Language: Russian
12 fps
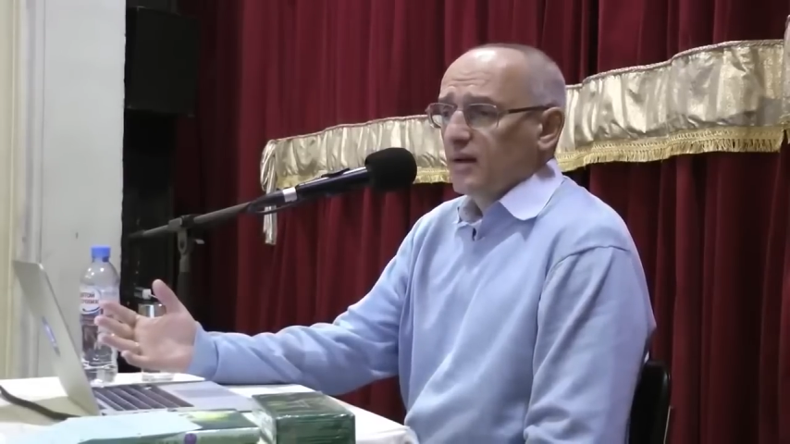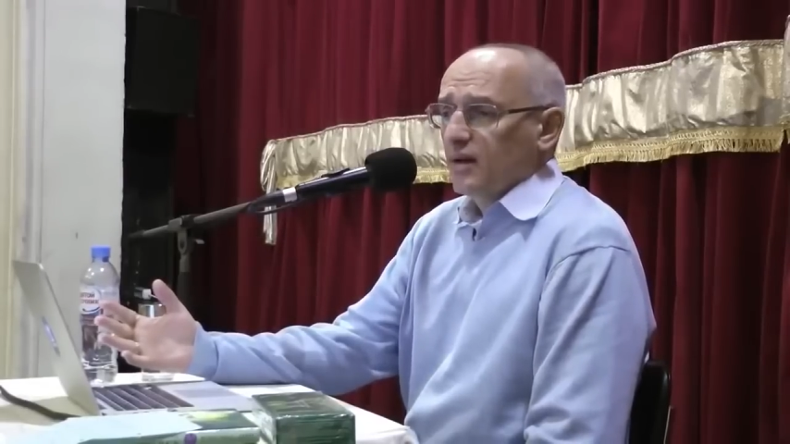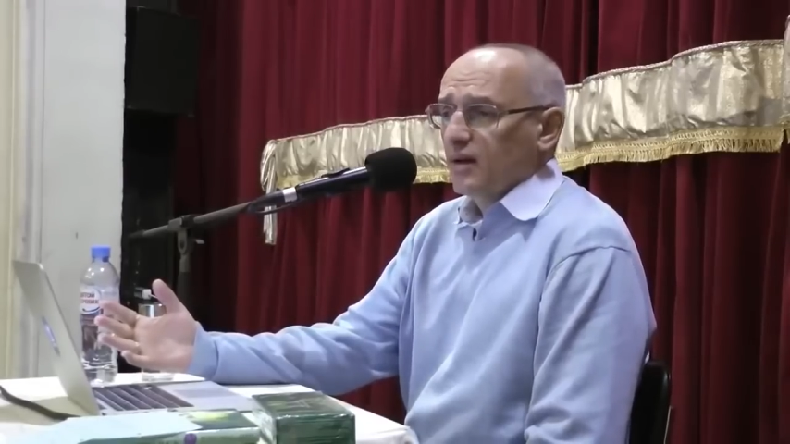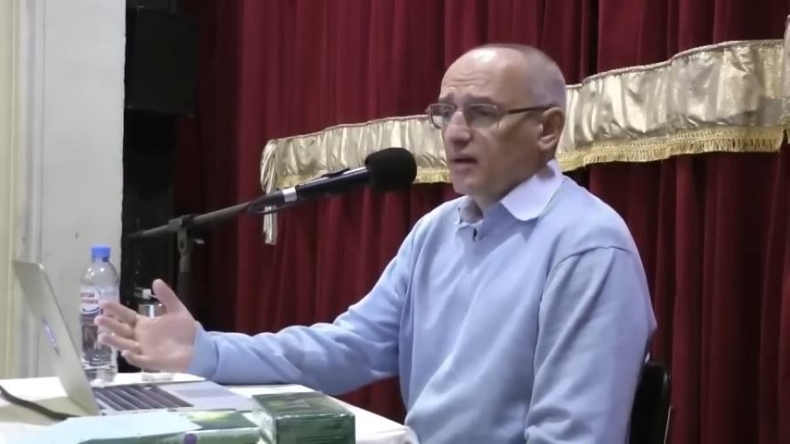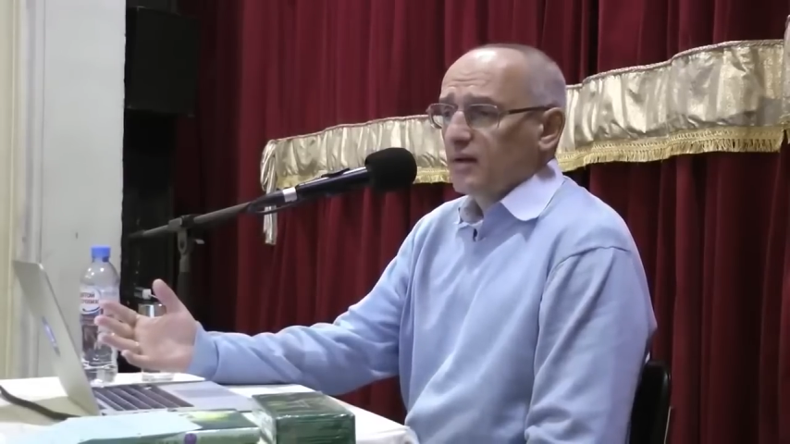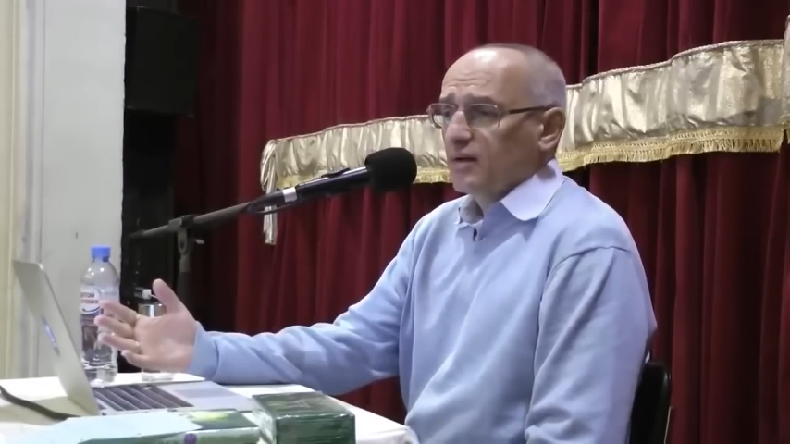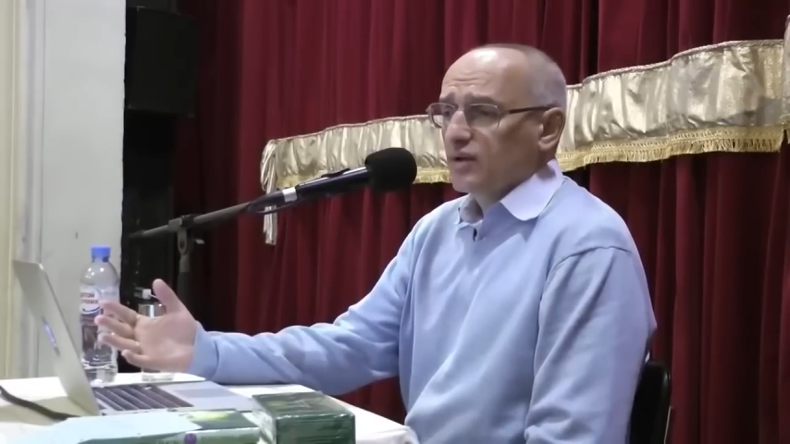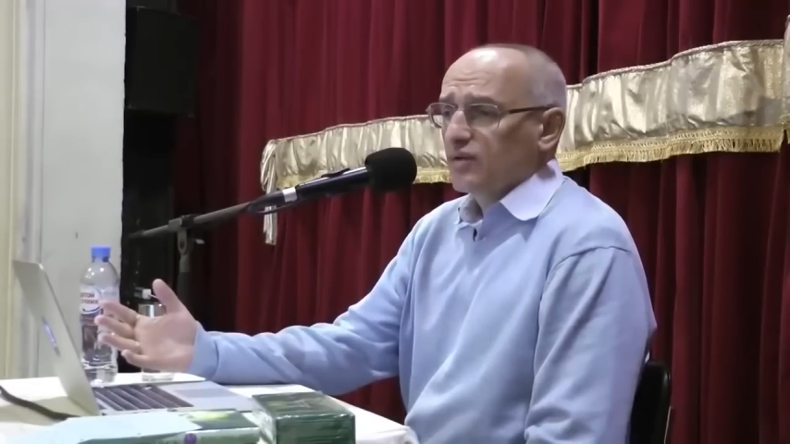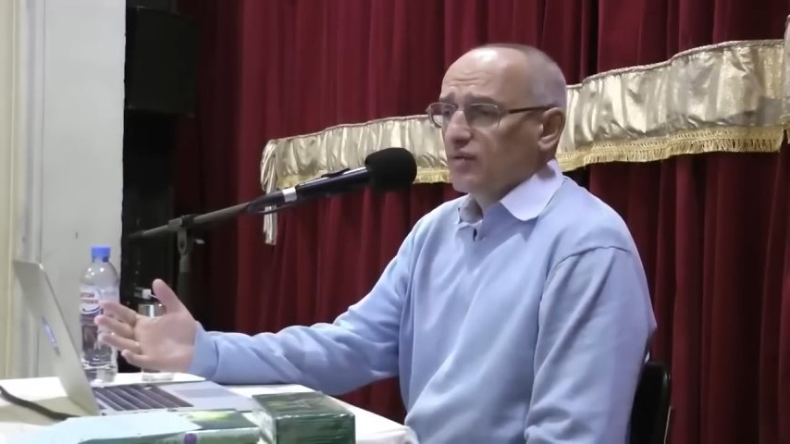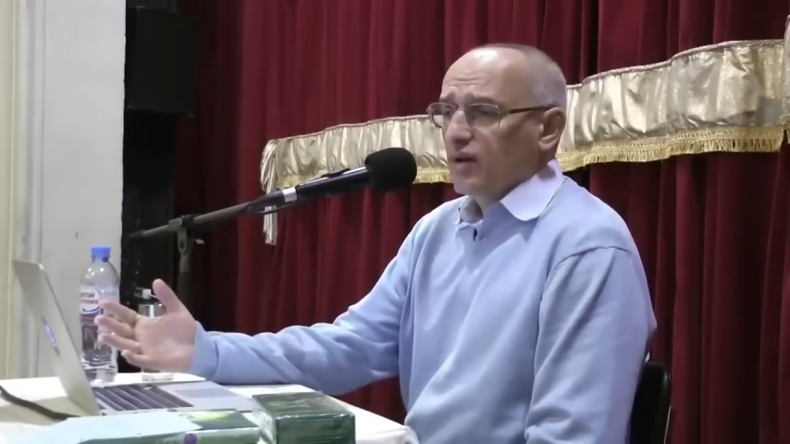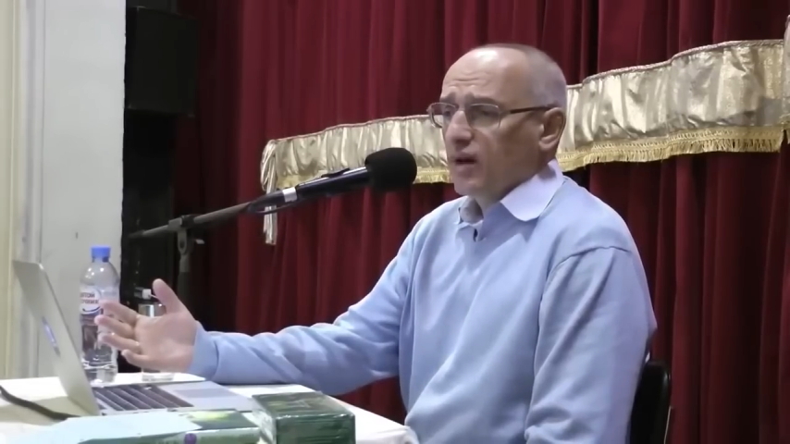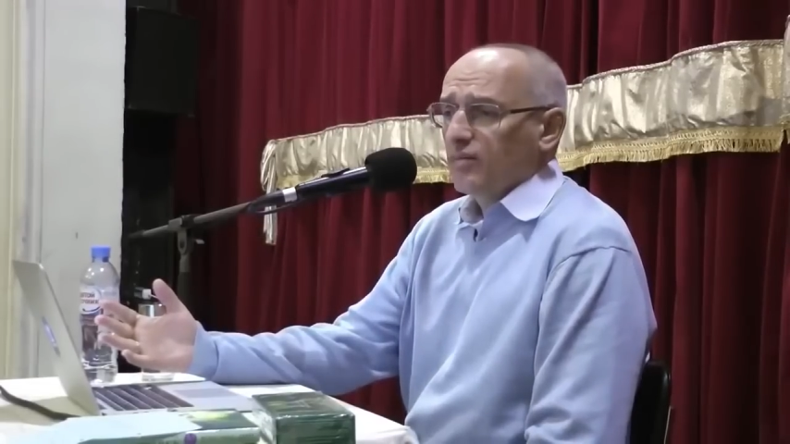а,
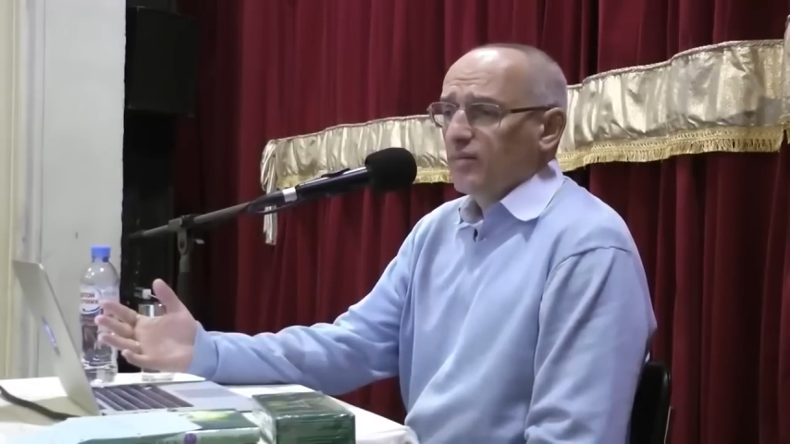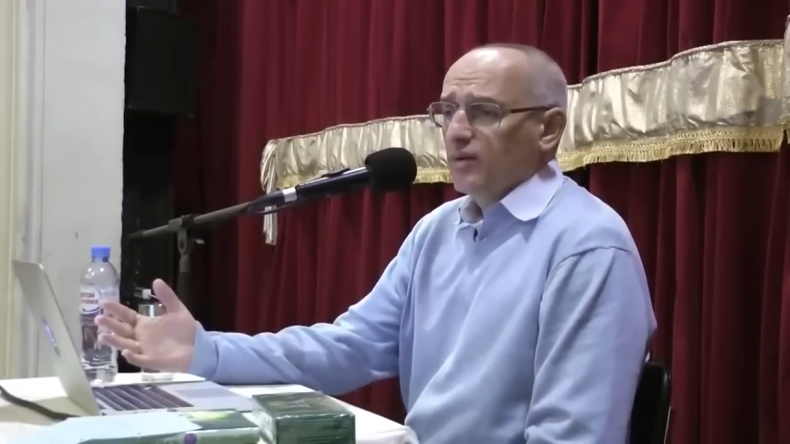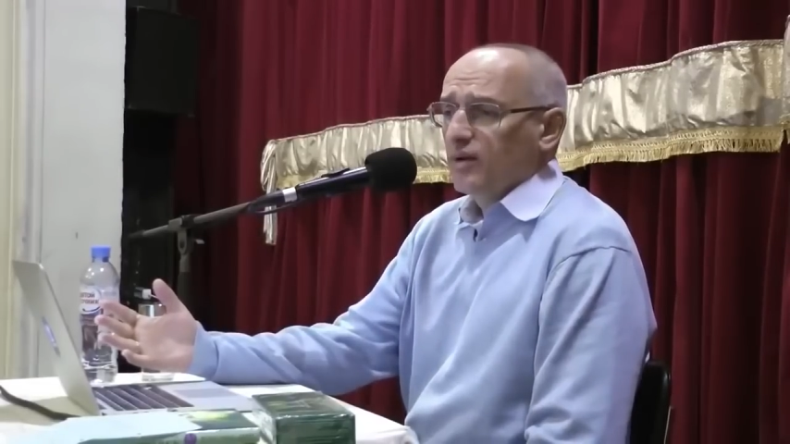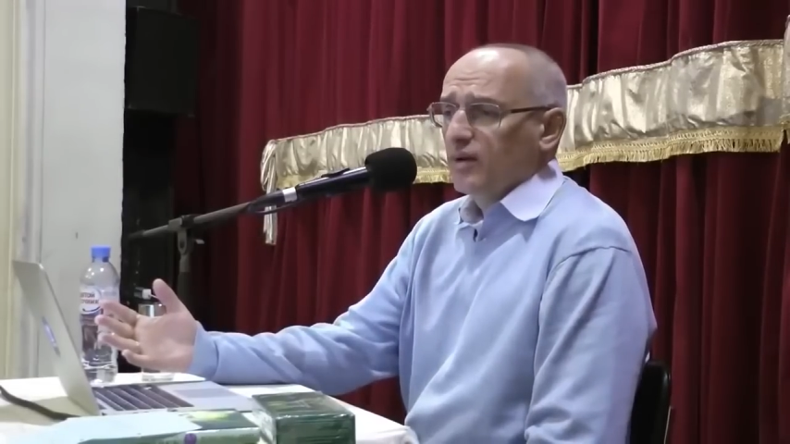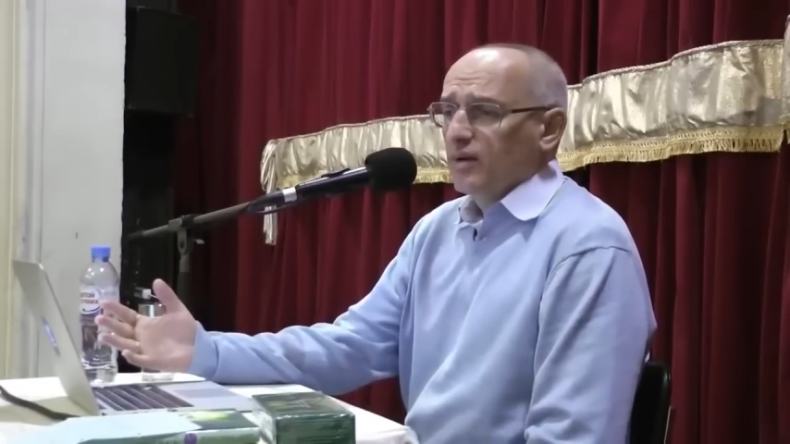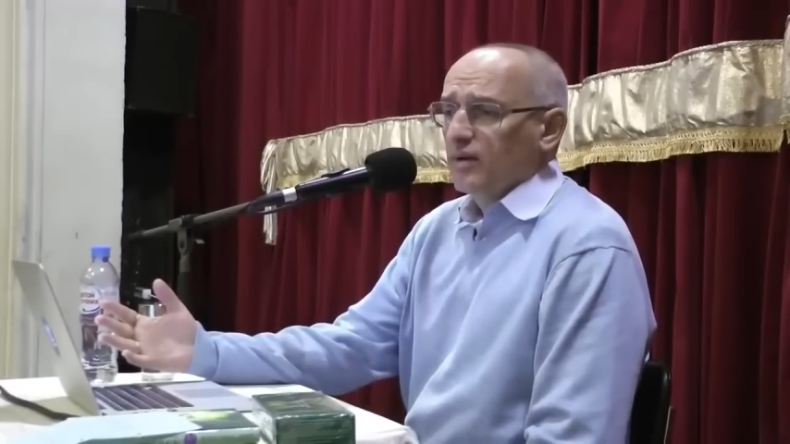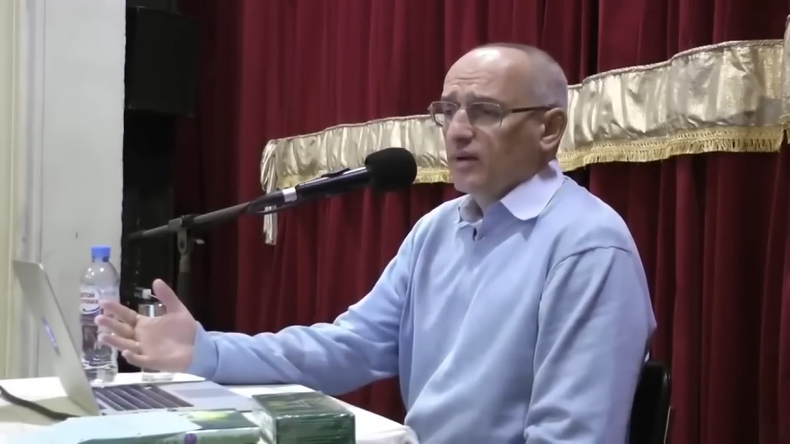что как бы